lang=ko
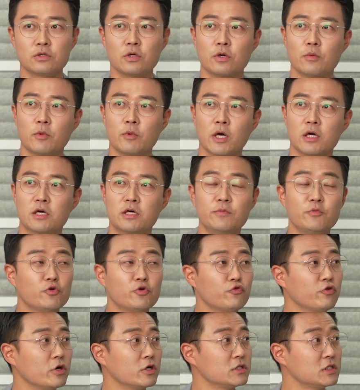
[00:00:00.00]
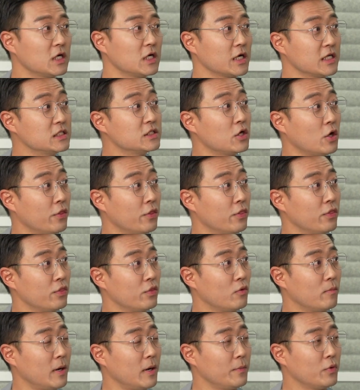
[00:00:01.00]
저기 막 금융위원장
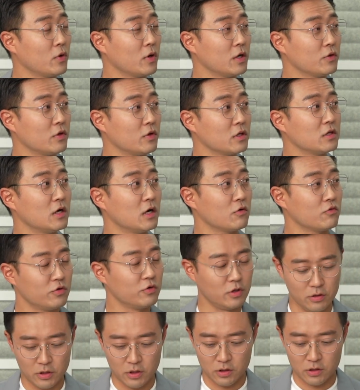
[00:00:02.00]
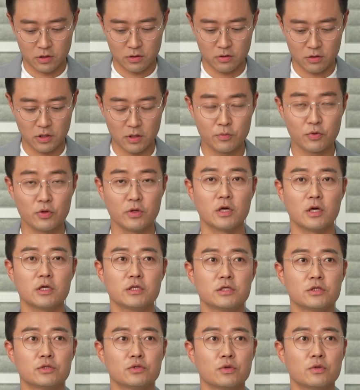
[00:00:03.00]
인선도 발표가 됐더라고요. 예, 그렇습니다. 예, 그러다 예. 보니까
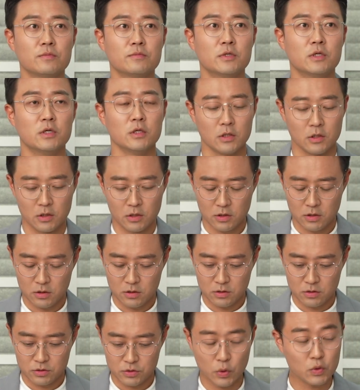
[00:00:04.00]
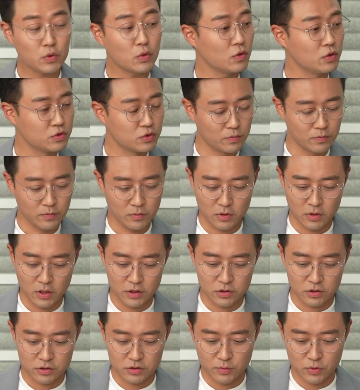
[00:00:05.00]
이제 예. 조금 예. 속도를
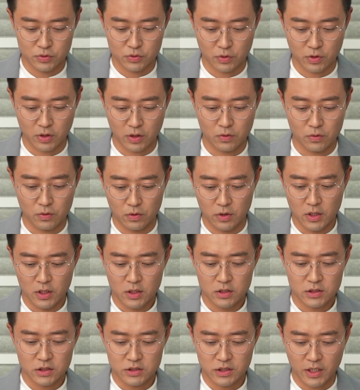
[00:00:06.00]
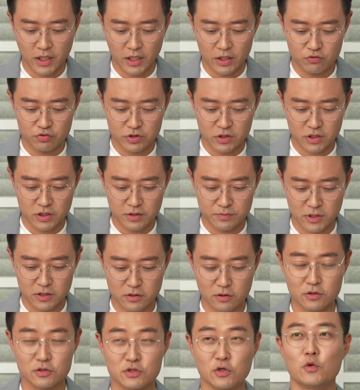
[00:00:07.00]
좀되셨으면 좋겠고 예, 예. 사실 개인 투자
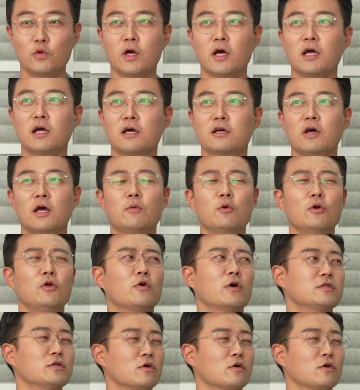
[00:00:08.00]
입장에서 저도 약간 그 해보려고